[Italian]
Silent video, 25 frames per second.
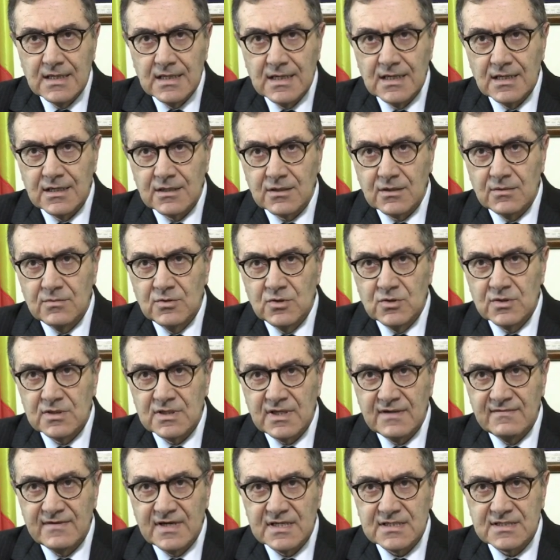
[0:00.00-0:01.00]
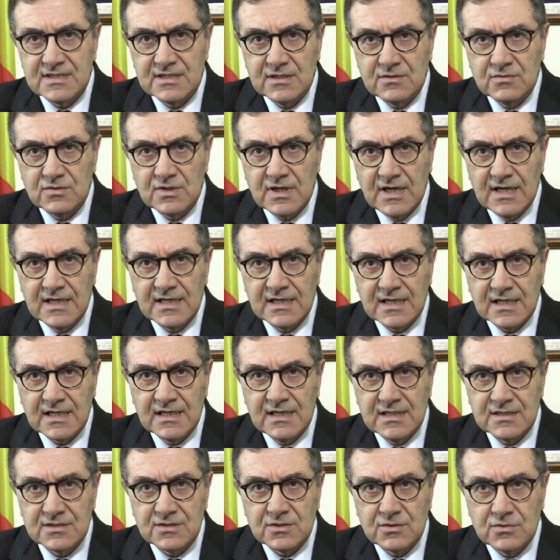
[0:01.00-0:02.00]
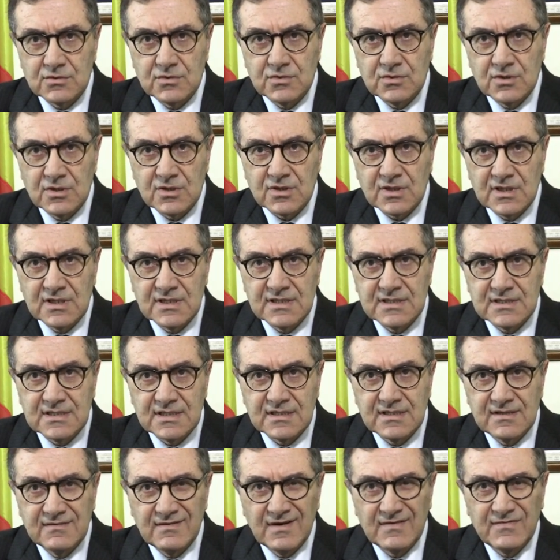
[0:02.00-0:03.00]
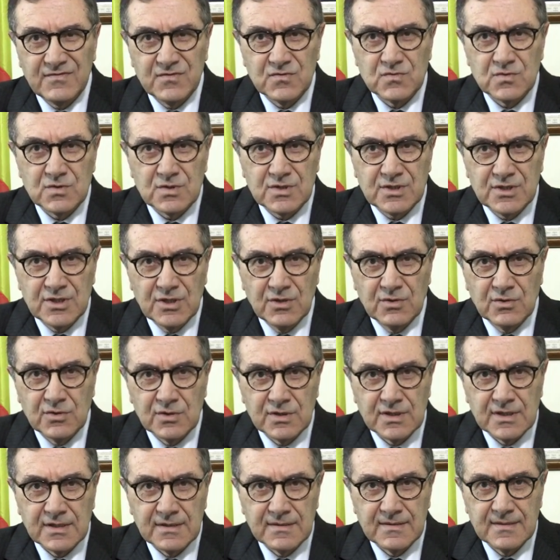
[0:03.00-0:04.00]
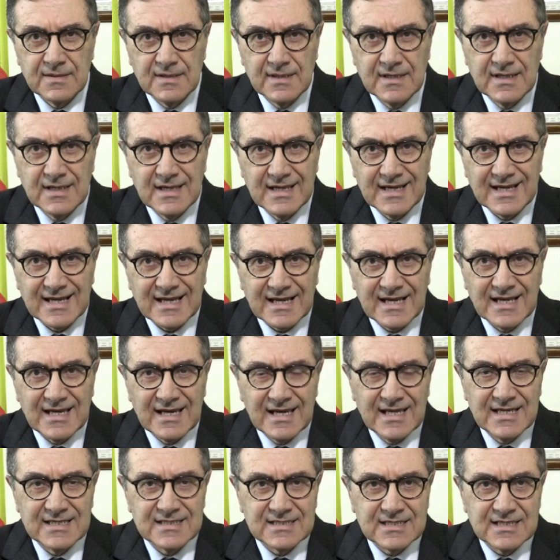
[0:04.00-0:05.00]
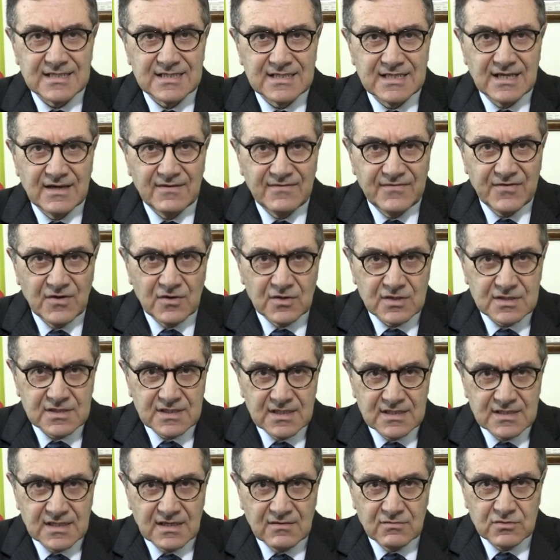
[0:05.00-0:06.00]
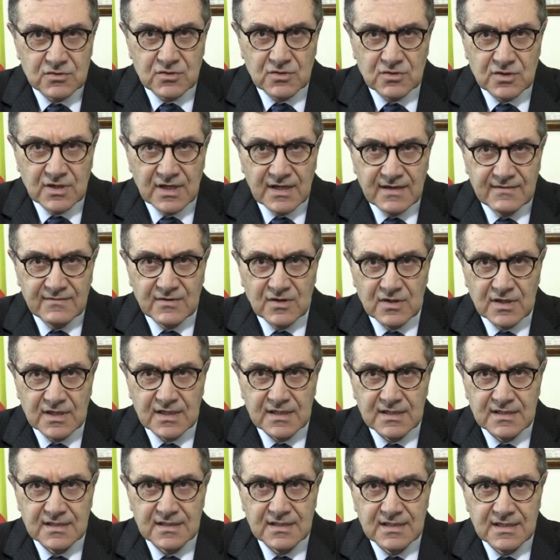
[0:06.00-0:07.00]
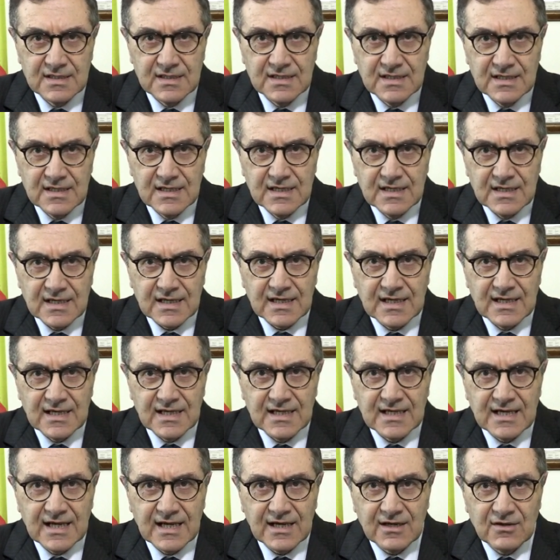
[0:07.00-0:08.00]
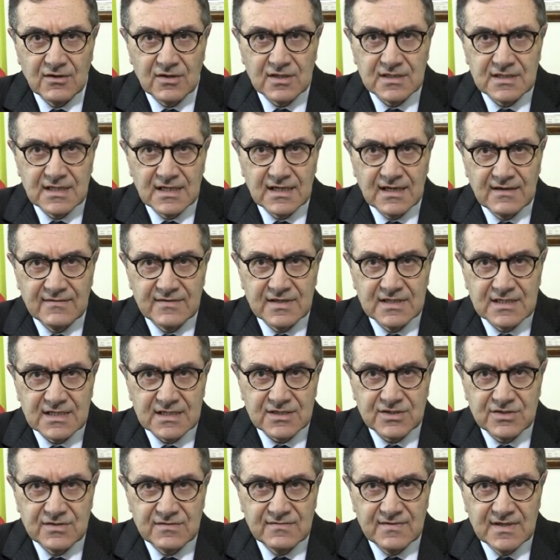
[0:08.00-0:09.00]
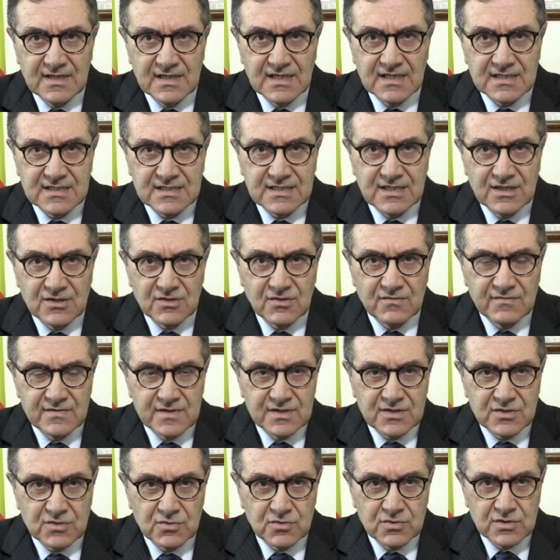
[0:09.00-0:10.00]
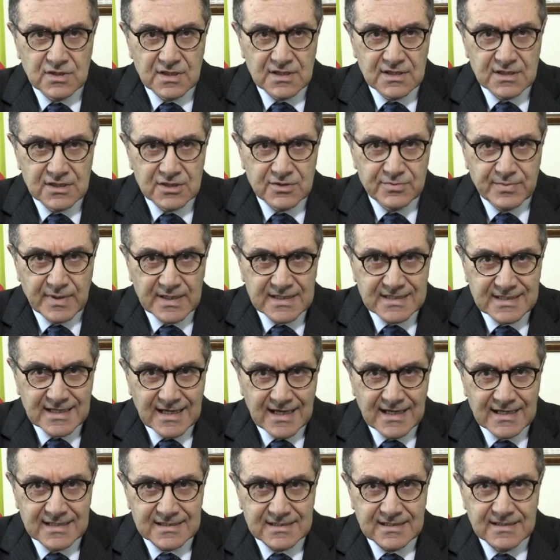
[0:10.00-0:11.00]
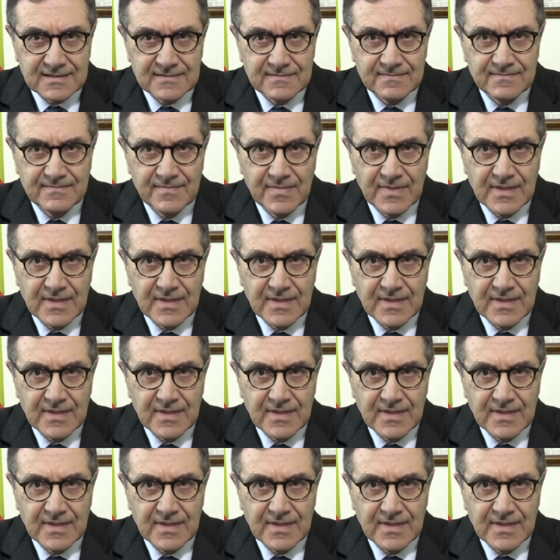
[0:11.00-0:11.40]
Il Comune deve assicurare che la struttura organizzativa funzioni, che l'ente sia forte ed autorevole, che le regole della vita civile siano vissute e rispettate,